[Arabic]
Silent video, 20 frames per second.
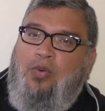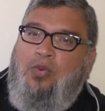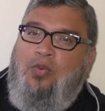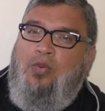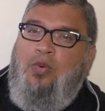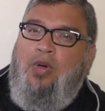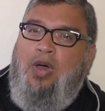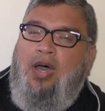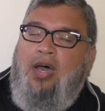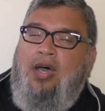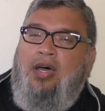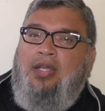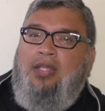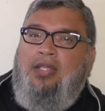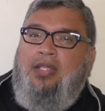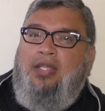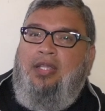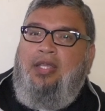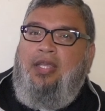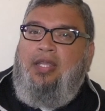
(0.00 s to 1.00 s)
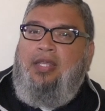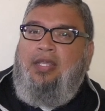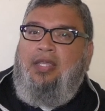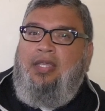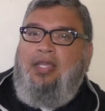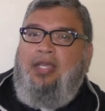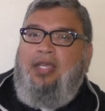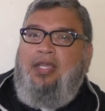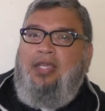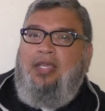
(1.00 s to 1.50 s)

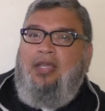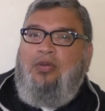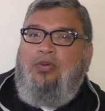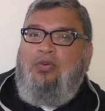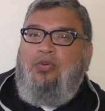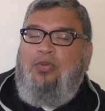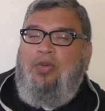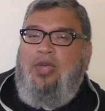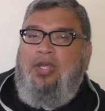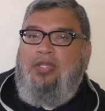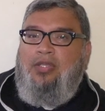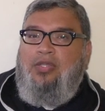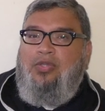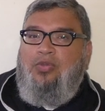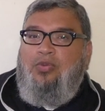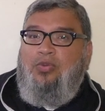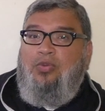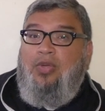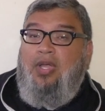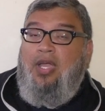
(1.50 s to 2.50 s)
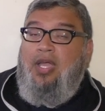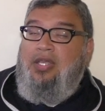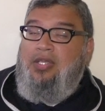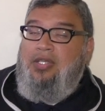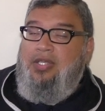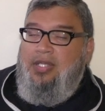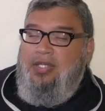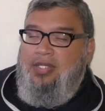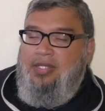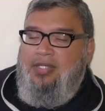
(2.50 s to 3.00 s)
ويعني يكون هذا السلوك
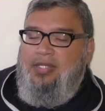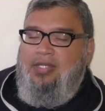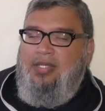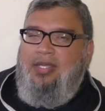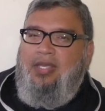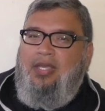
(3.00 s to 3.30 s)
أشد